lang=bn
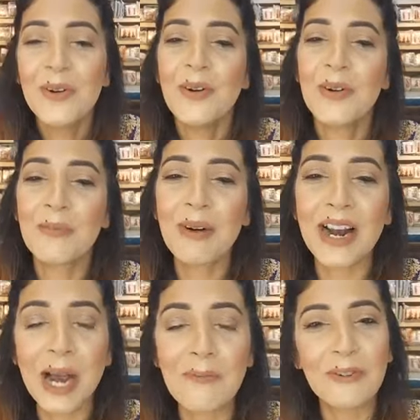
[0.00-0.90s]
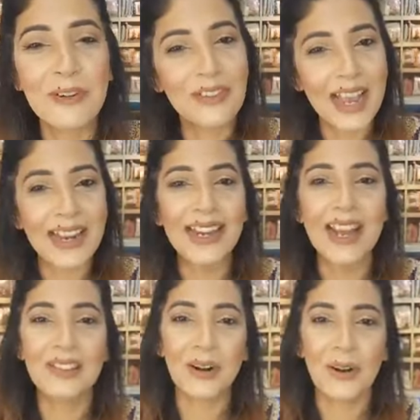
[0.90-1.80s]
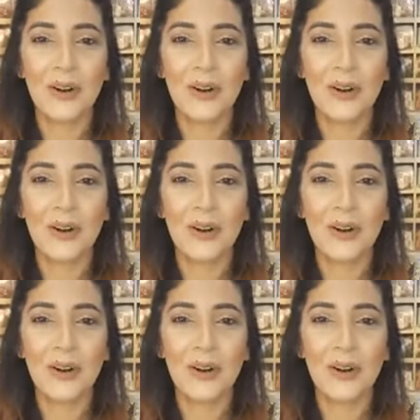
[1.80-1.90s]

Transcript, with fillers: রোমান আফরোস এটাই তো